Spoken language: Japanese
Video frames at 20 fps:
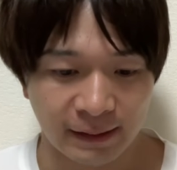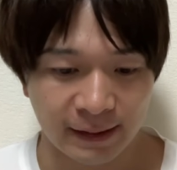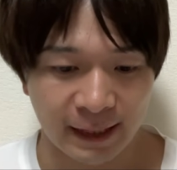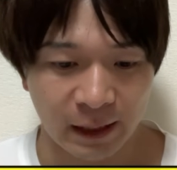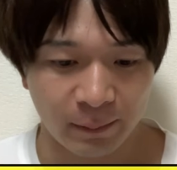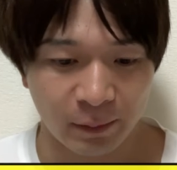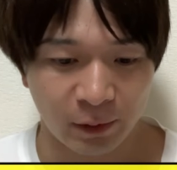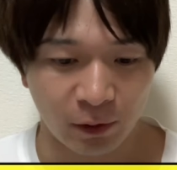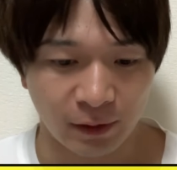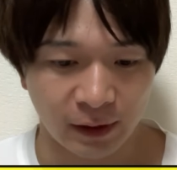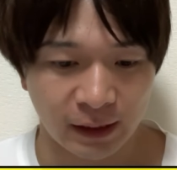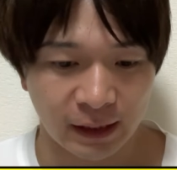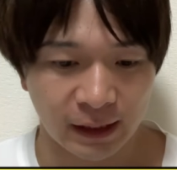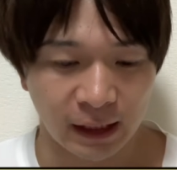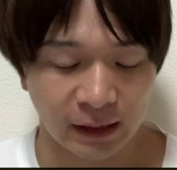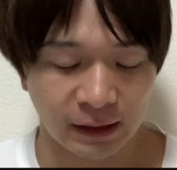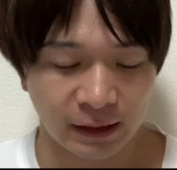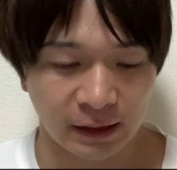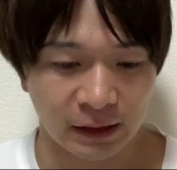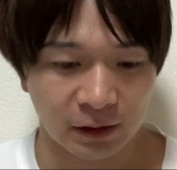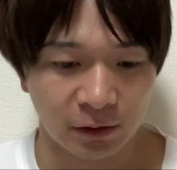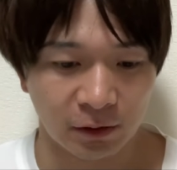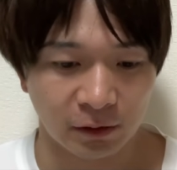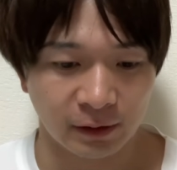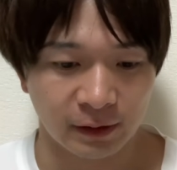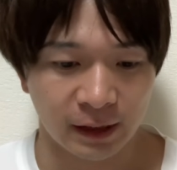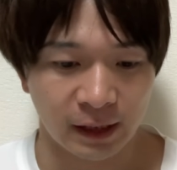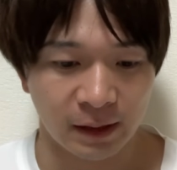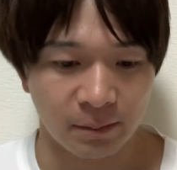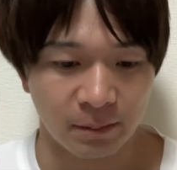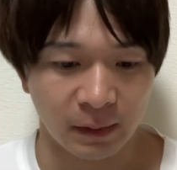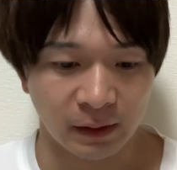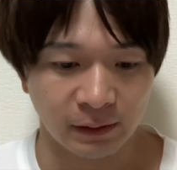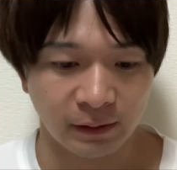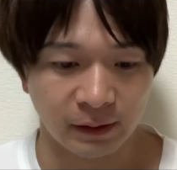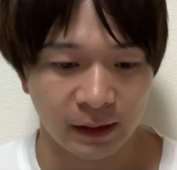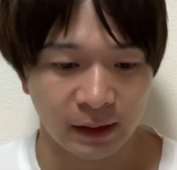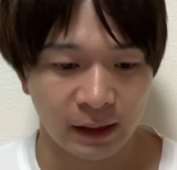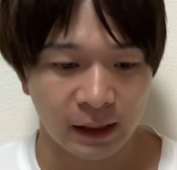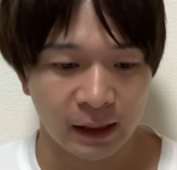7秒28でございま
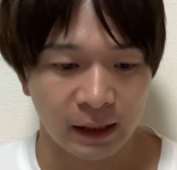す。